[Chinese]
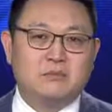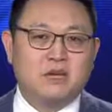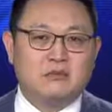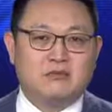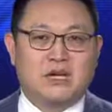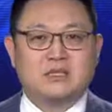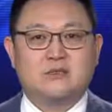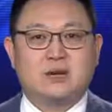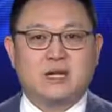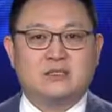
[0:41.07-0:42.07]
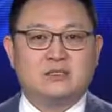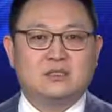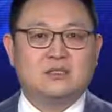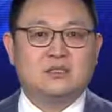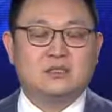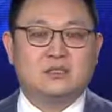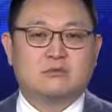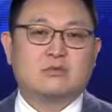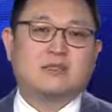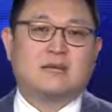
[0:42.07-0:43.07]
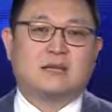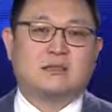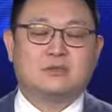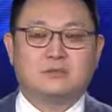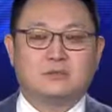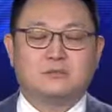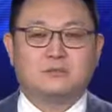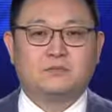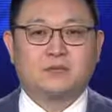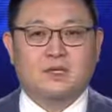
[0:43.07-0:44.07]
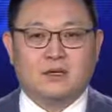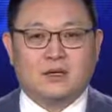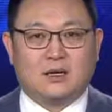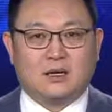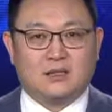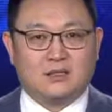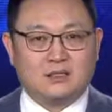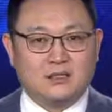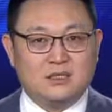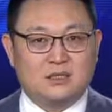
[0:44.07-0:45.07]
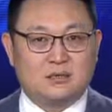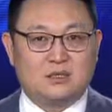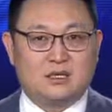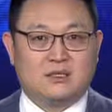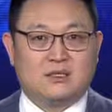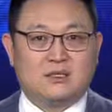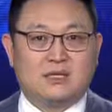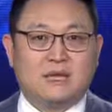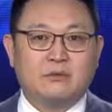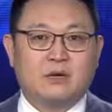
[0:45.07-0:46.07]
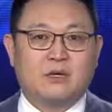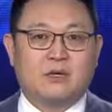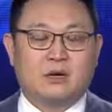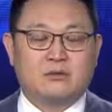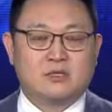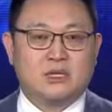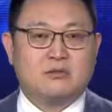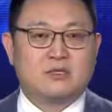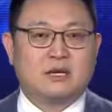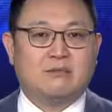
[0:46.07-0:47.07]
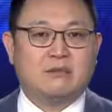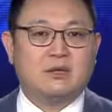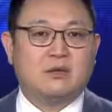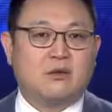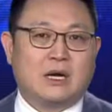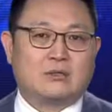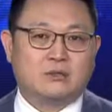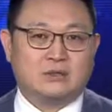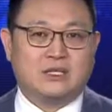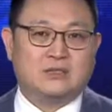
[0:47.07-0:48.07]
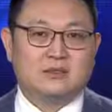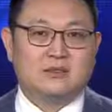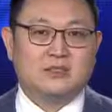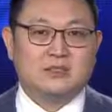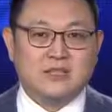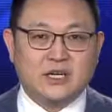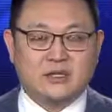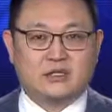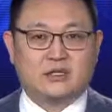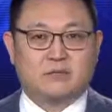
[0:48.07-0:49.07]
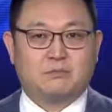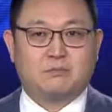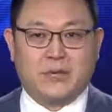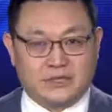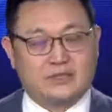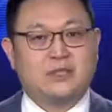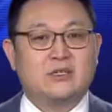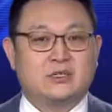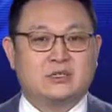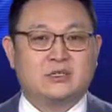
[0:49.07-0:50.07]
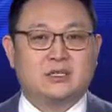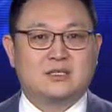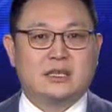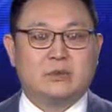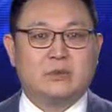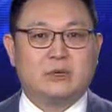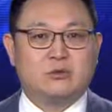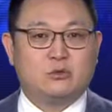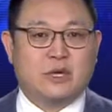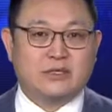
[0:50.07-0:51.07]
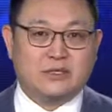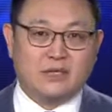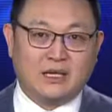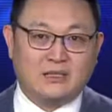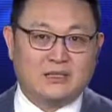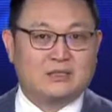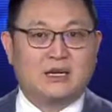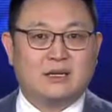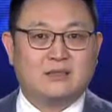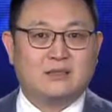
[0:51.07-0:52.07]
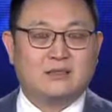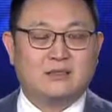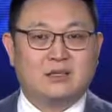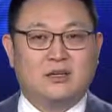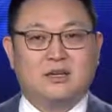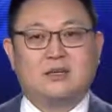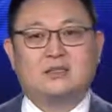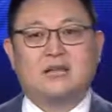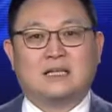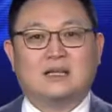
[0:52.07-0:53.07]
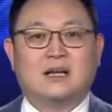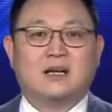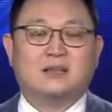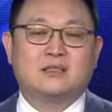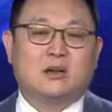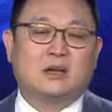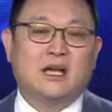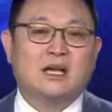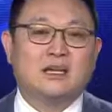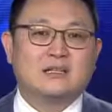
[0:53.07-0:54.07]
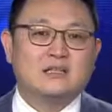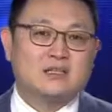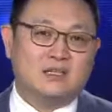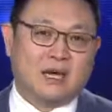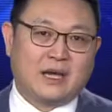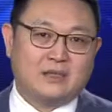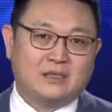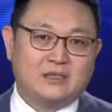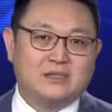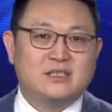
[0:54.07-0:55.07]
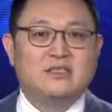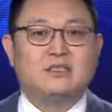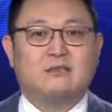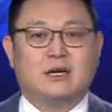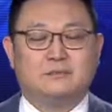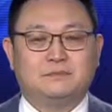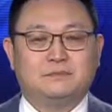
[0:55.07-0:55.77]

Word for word: 孟晚舟案正式进入司法程序，二零一九年三月六号将会在温哥华出庭，这个事儿本身值得咱们为全人类点赞，这也让大家看到了几海年的新希望。